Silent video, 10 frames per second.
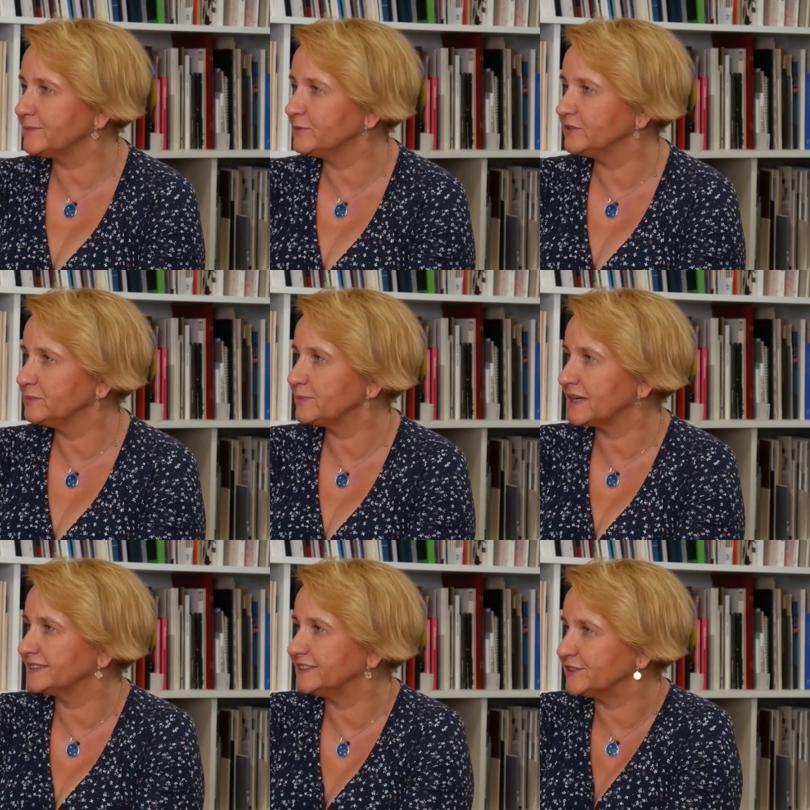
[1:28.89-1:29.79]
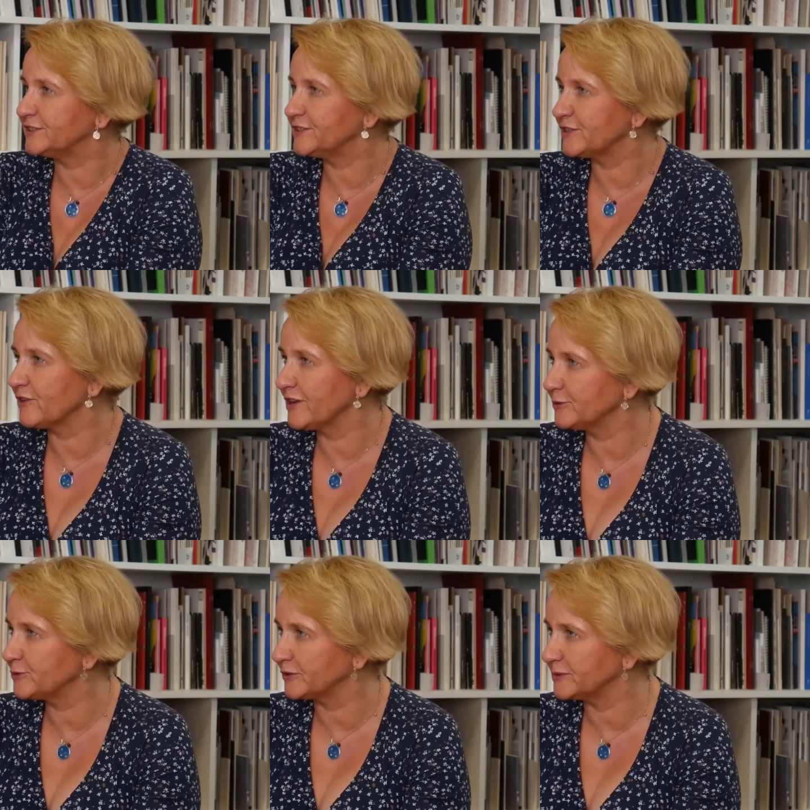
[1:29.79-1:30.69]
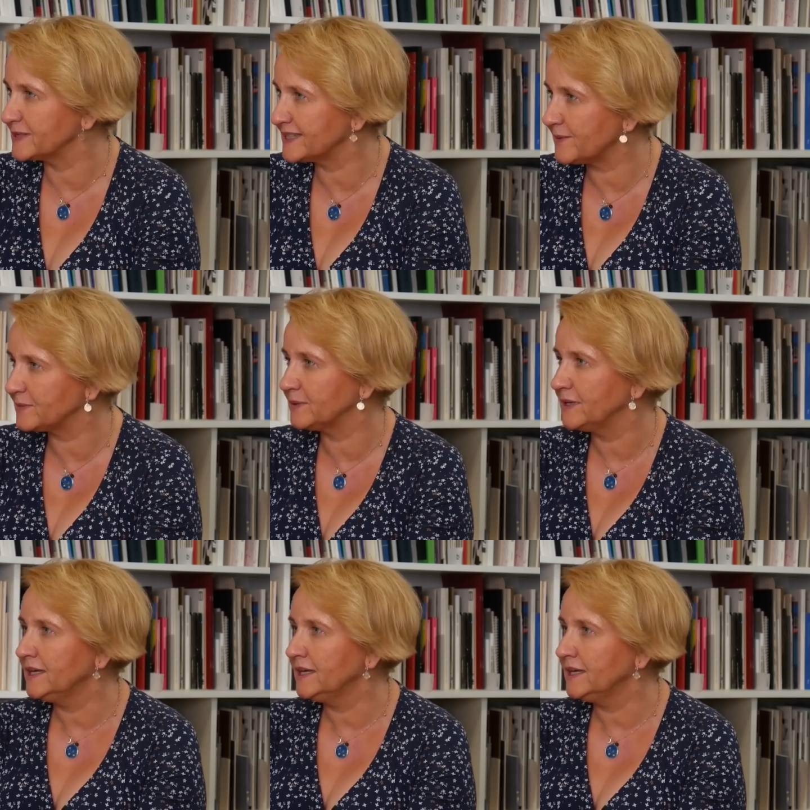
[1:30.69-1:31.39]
Mówimy praktycznie ciągle już o tym samym.